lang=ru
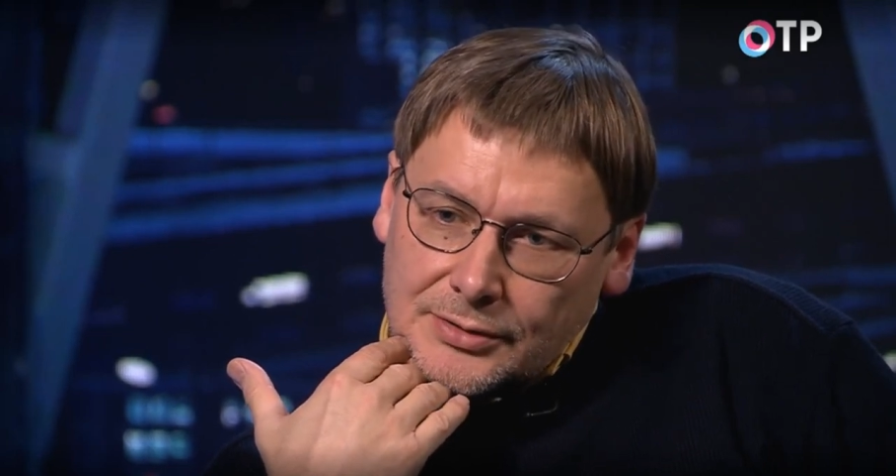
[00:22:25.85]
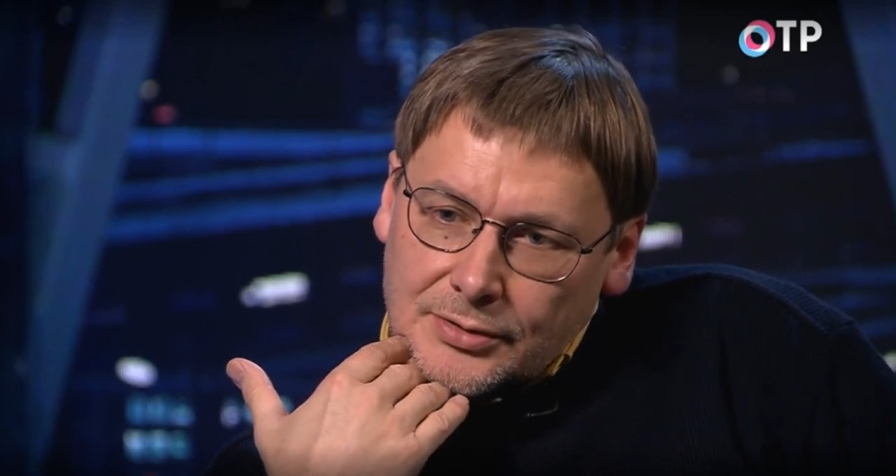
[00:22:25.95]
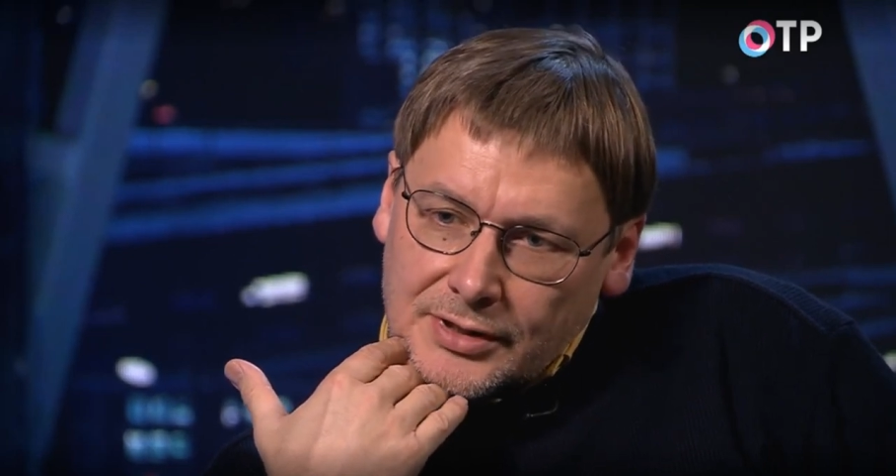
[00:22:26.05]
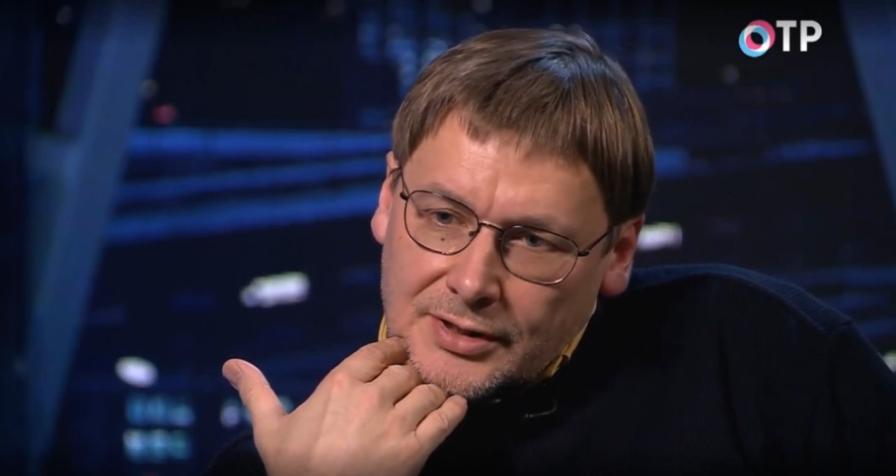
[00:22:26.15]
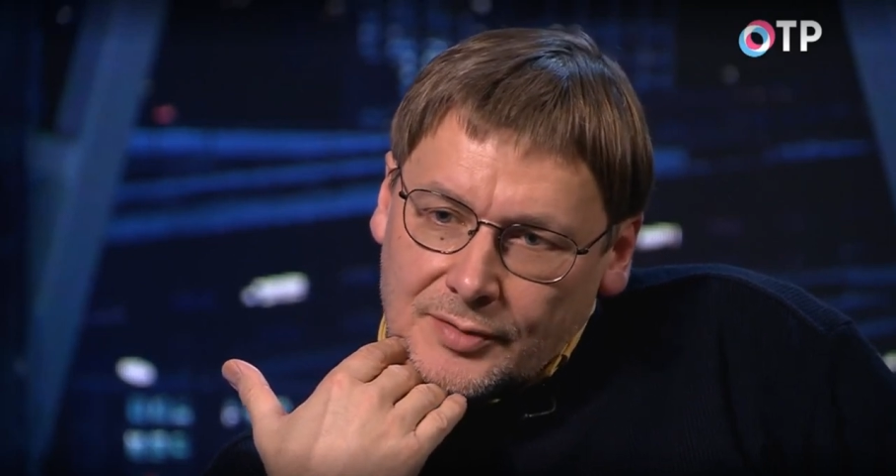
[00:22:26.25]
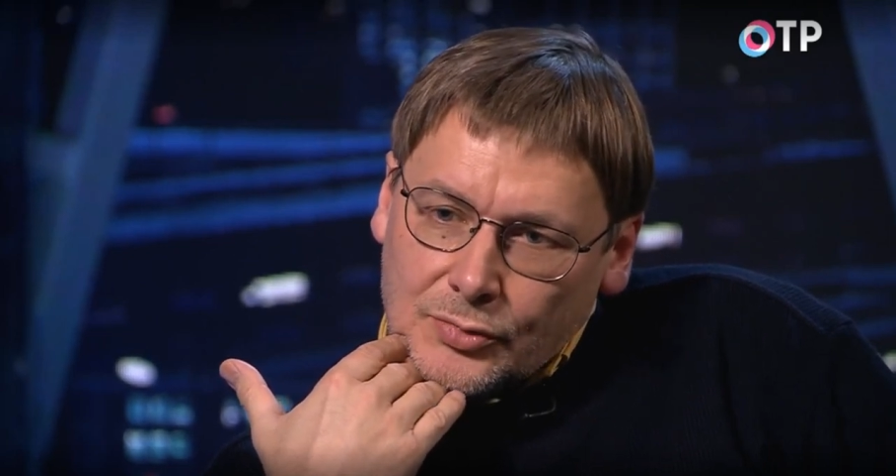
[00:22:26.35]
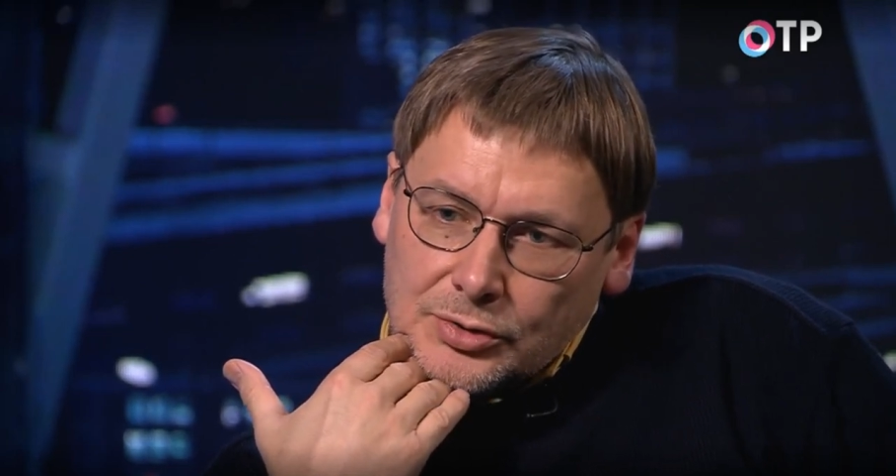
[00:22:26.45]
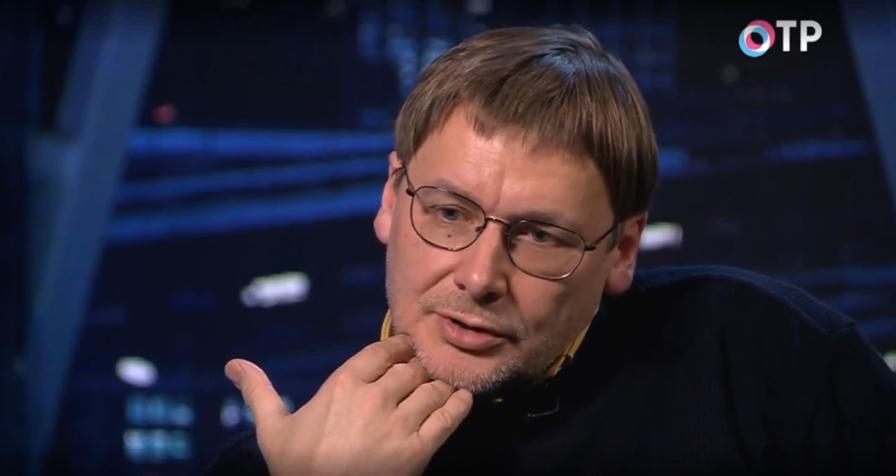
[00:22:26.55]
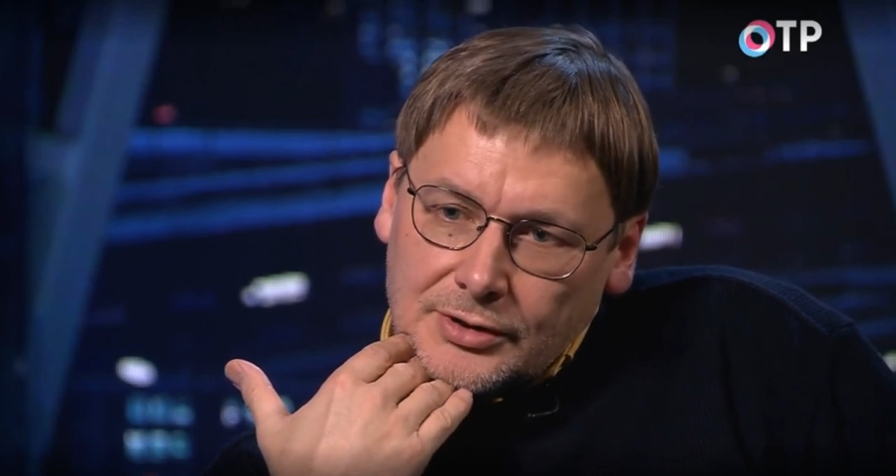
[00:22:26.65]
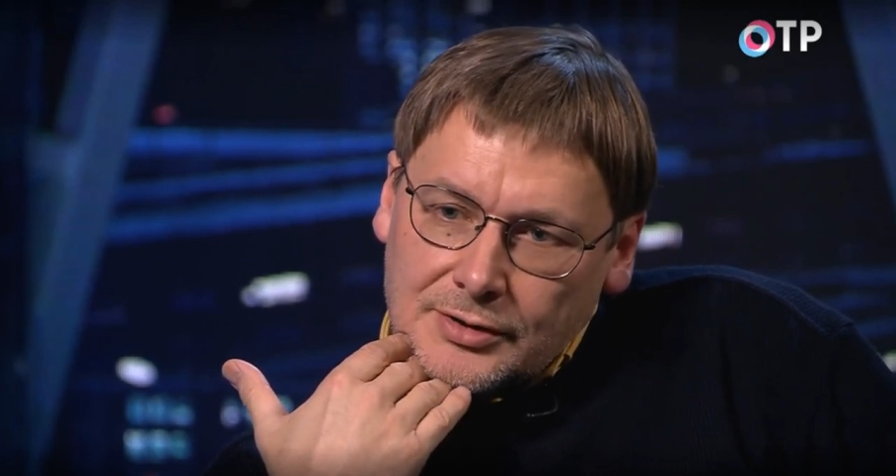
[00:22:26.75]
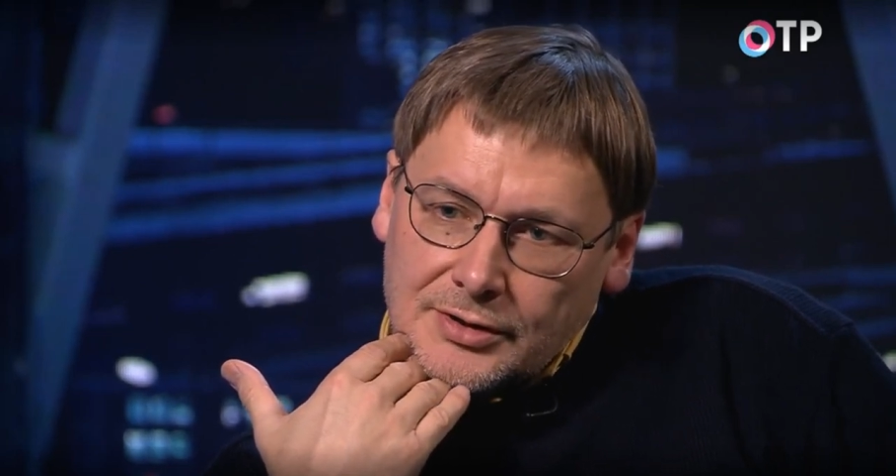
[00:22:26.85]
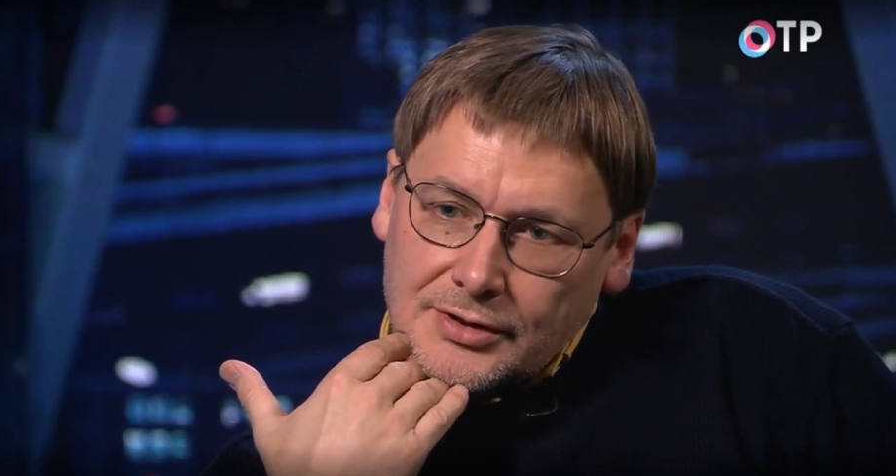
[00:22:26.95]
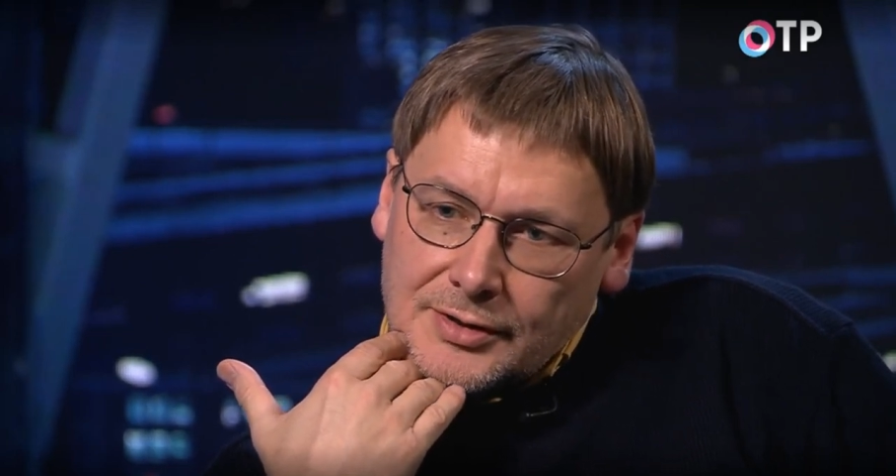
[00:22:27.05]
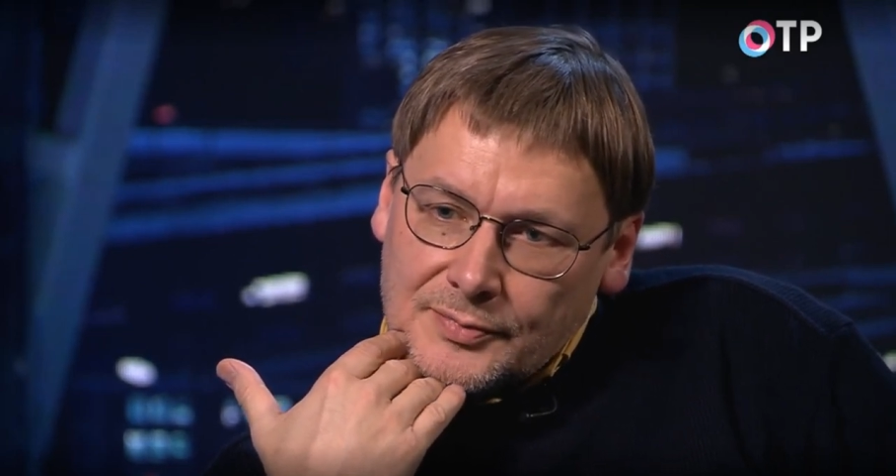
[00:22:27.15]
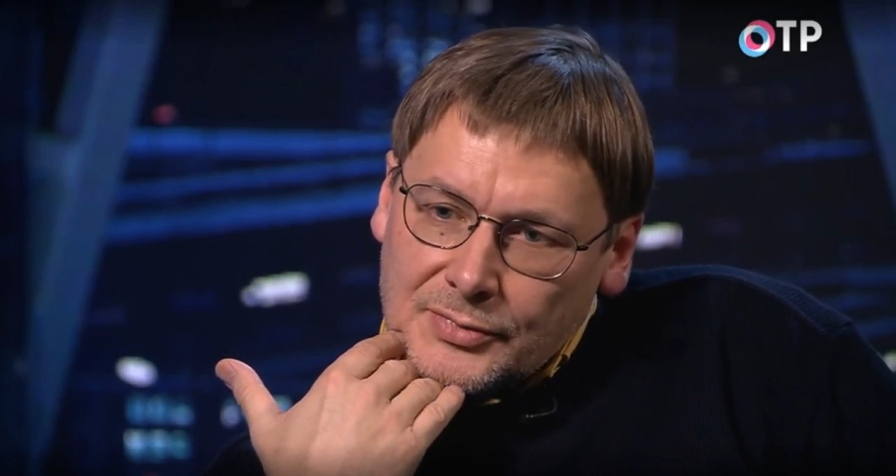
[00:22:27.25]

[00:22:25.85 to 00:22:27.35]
который который работал э,